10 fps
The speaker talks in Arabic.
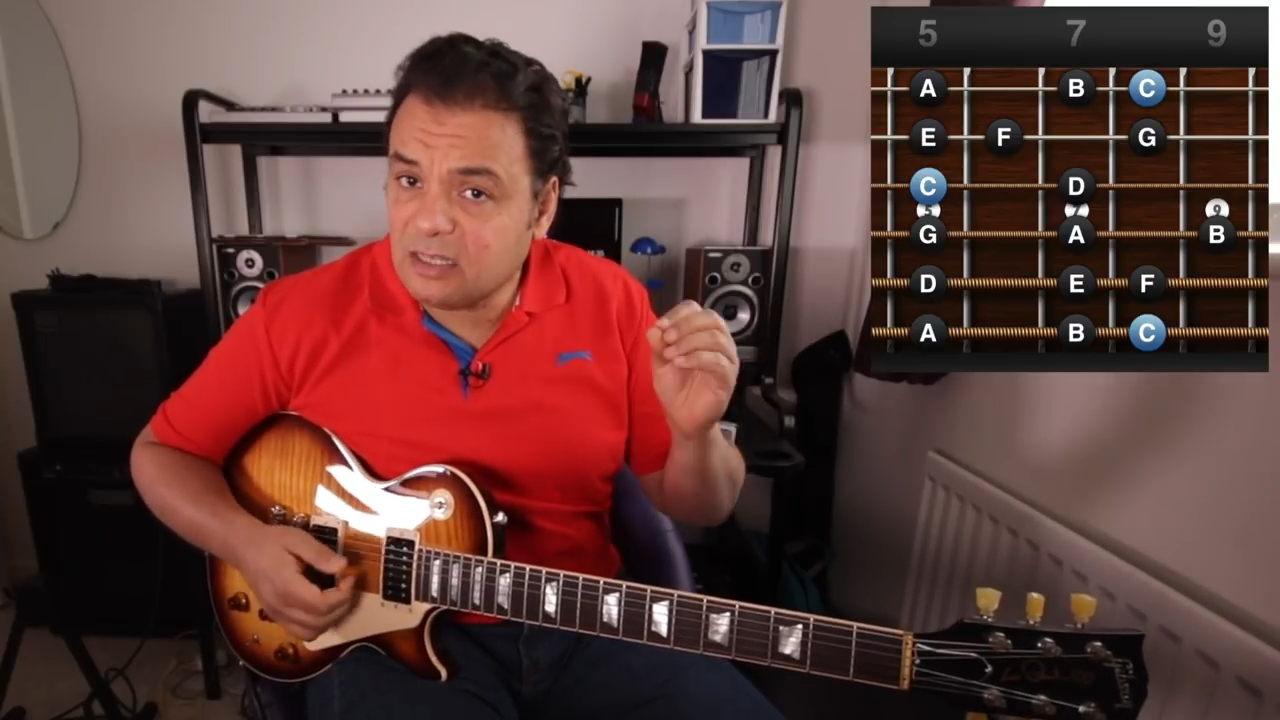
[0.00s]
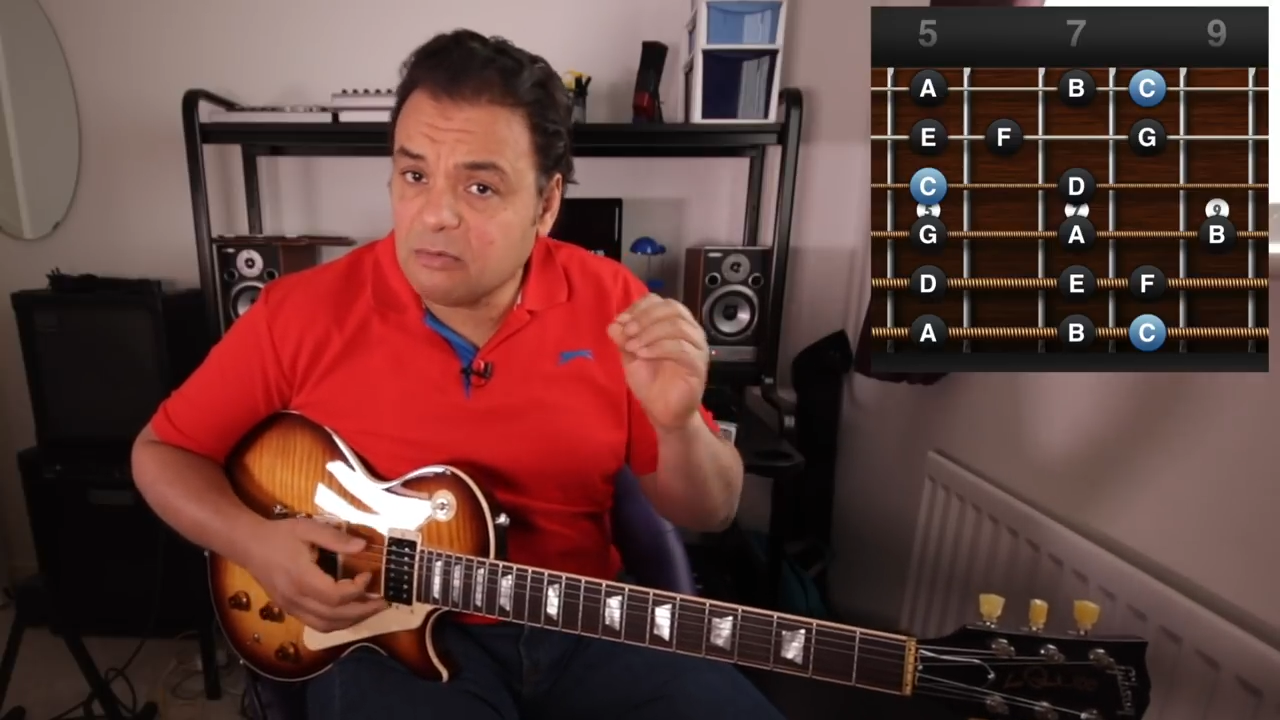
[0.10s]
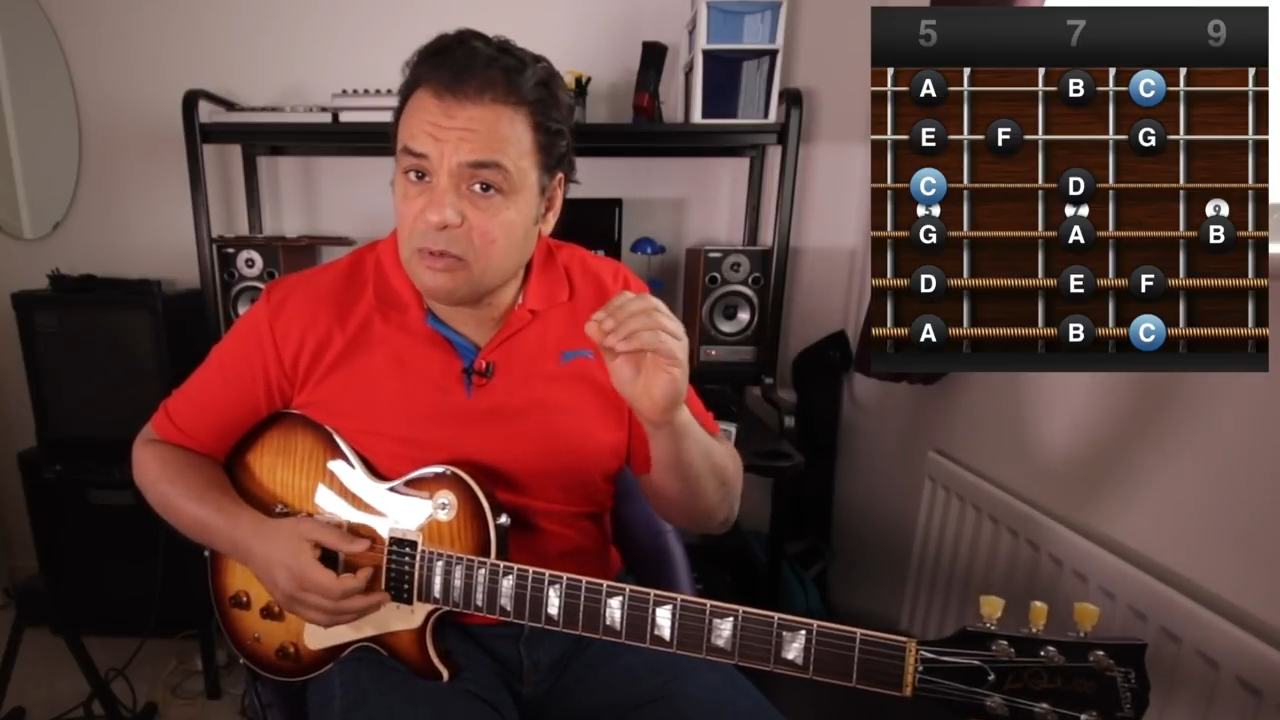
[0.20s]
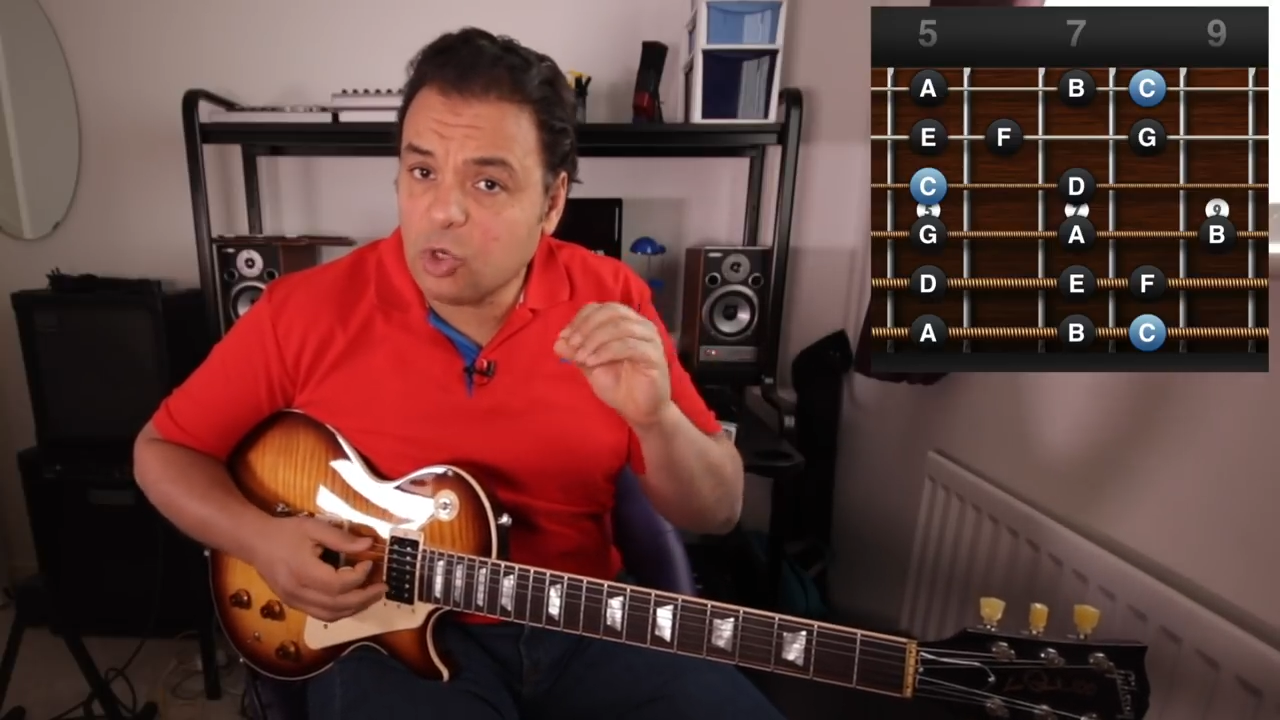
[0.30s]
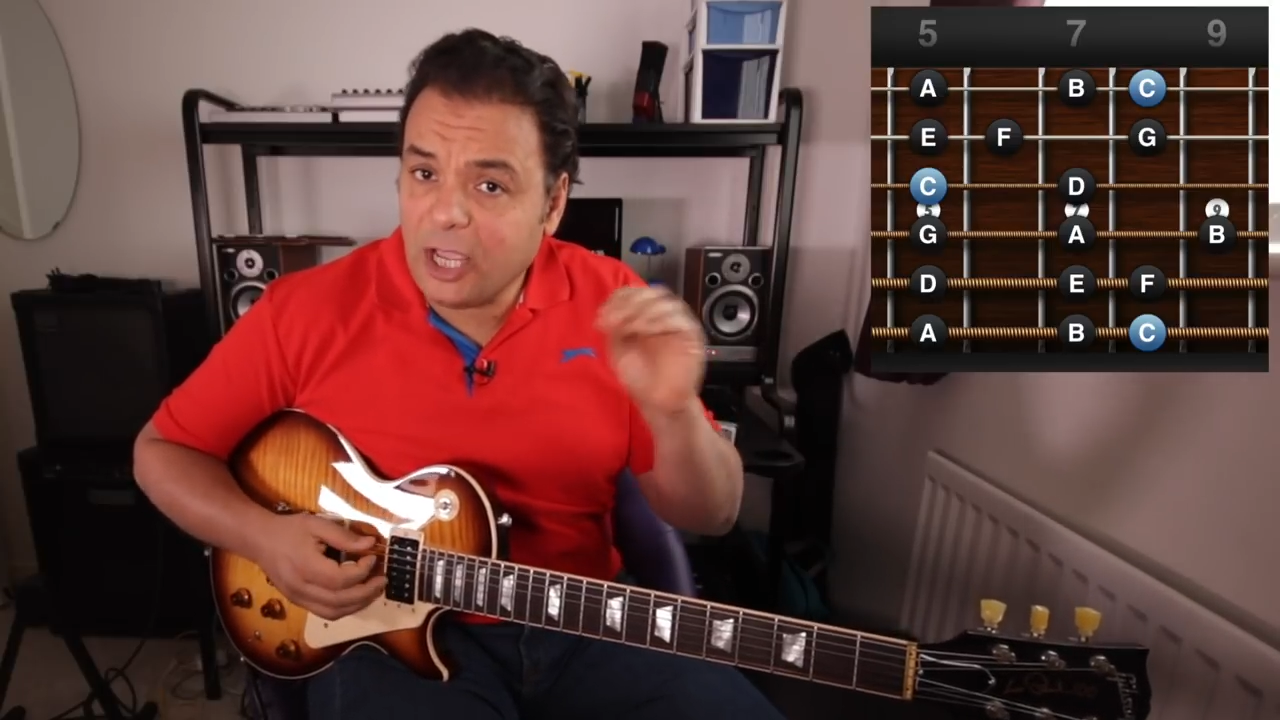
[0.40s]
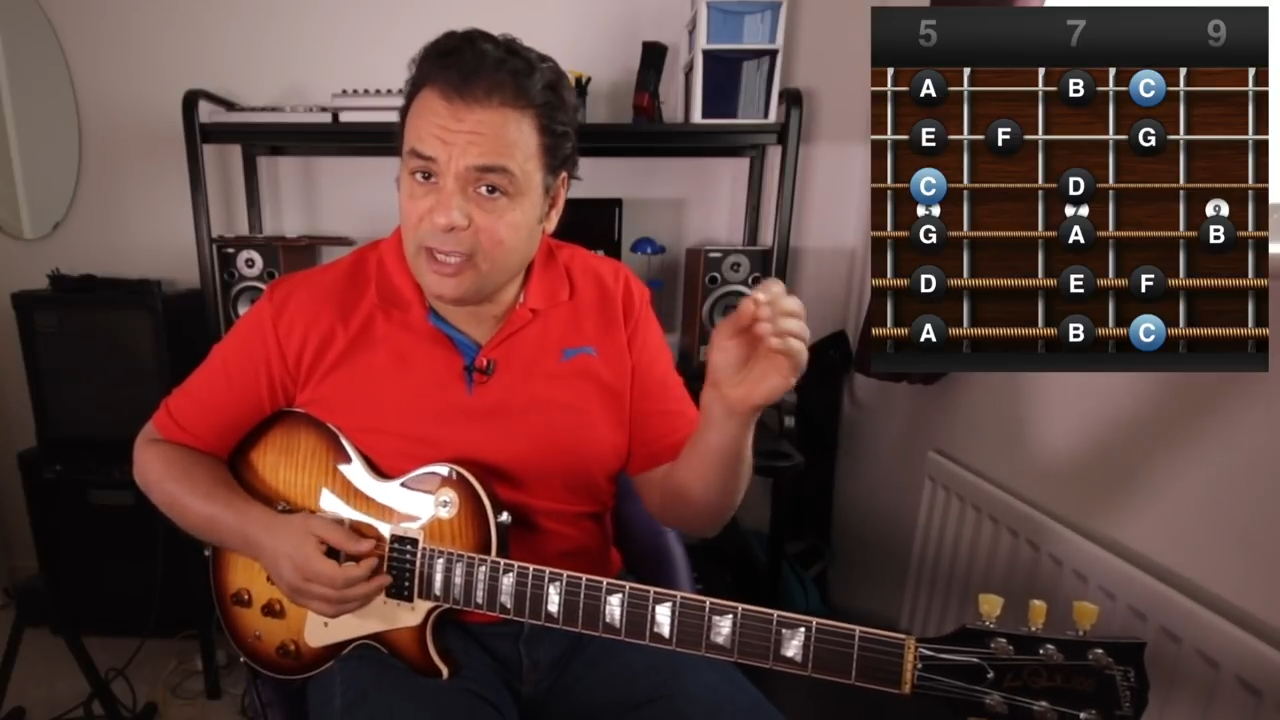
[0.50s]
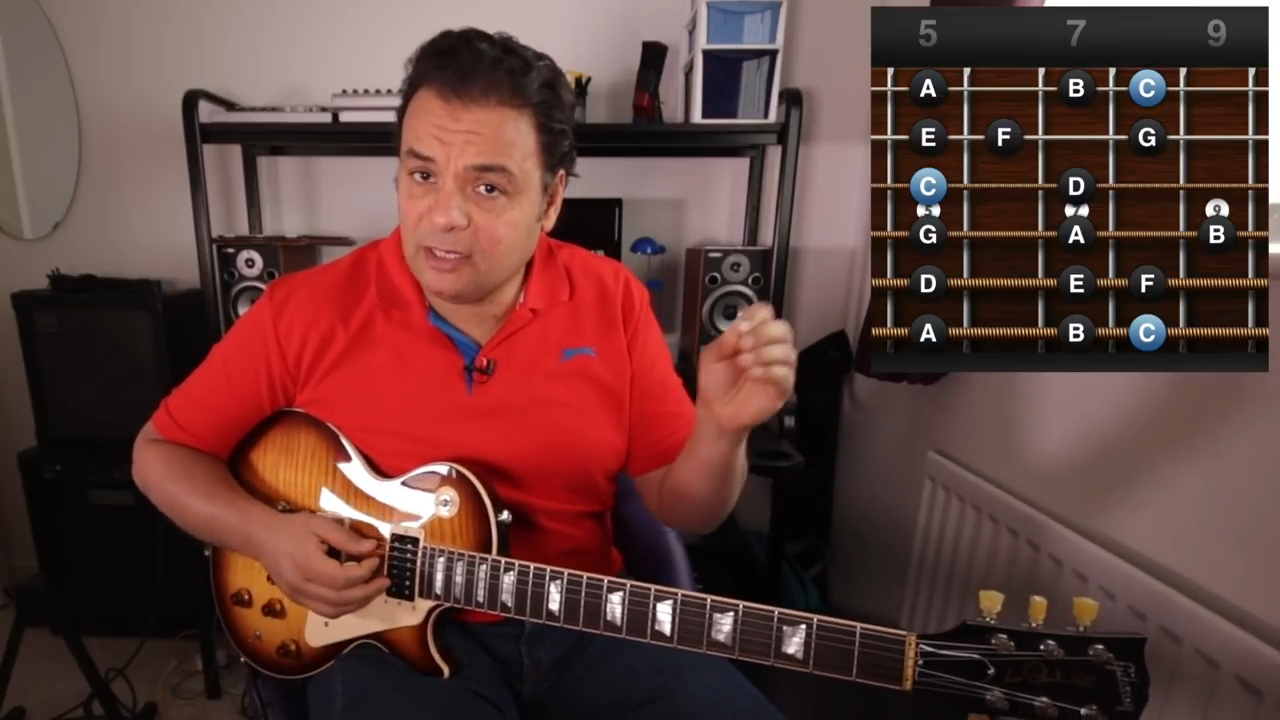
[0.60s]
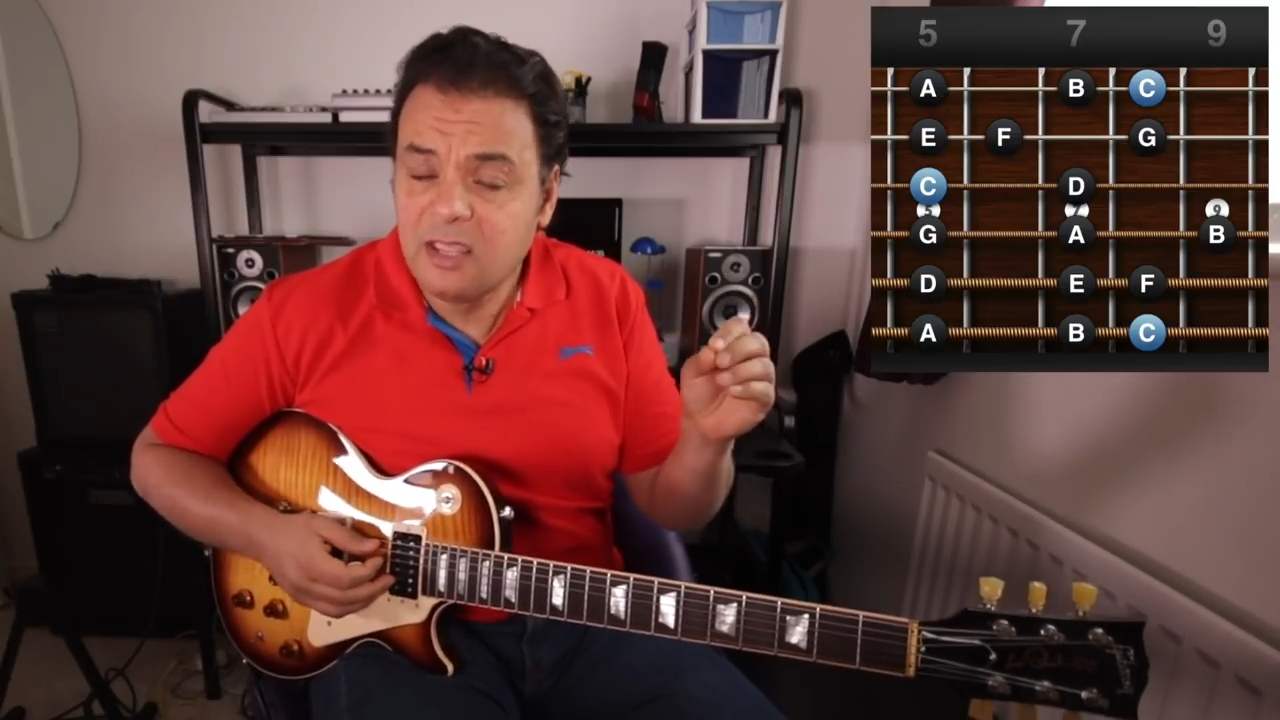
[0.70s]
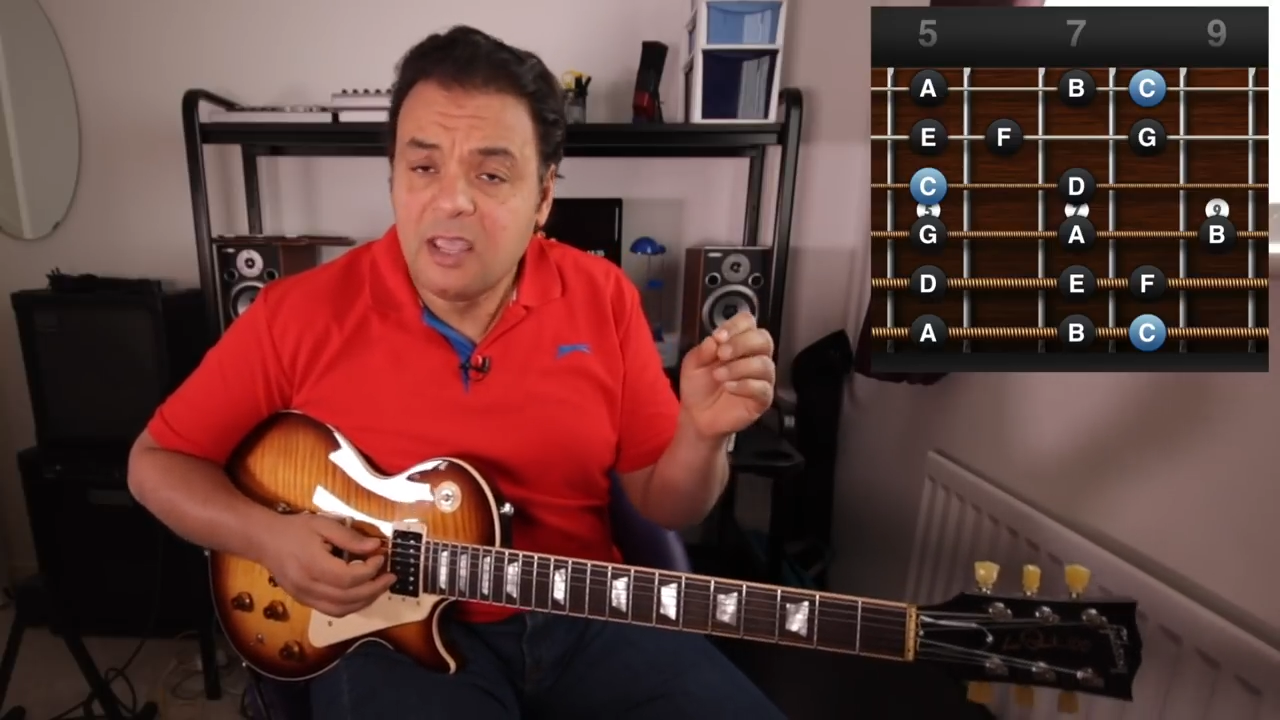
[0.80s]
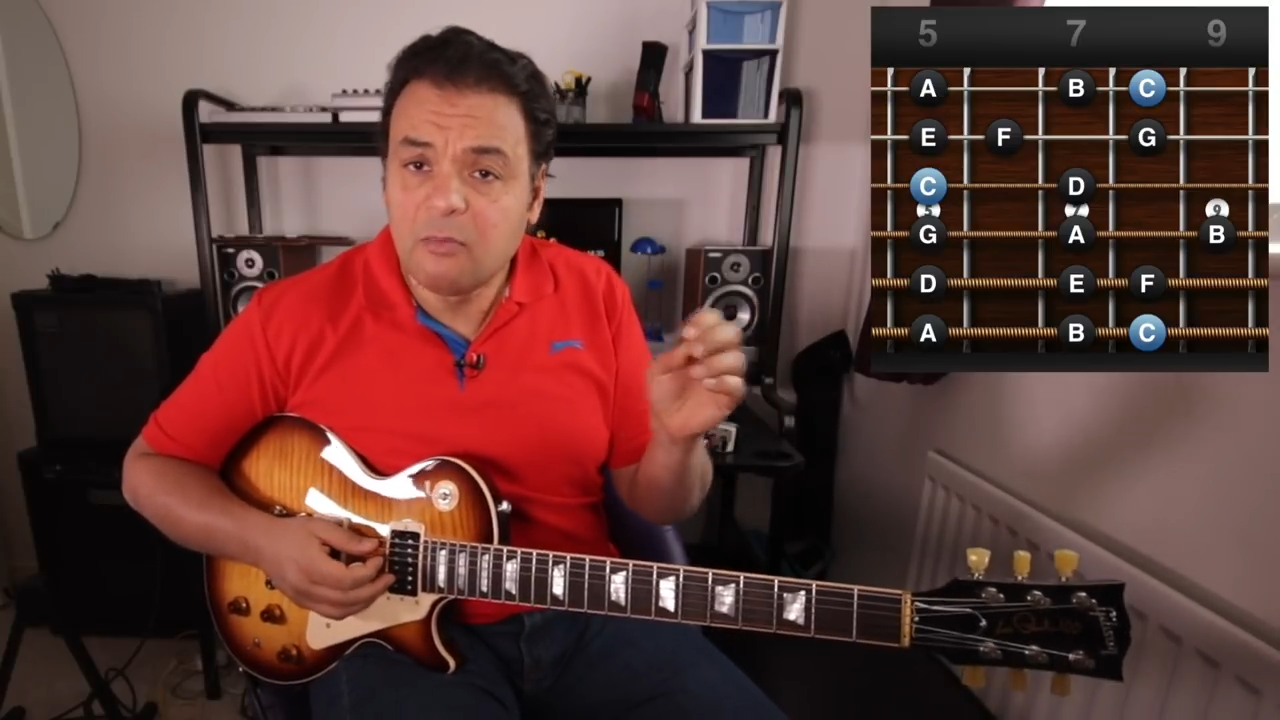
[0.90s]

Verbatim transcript: الملحن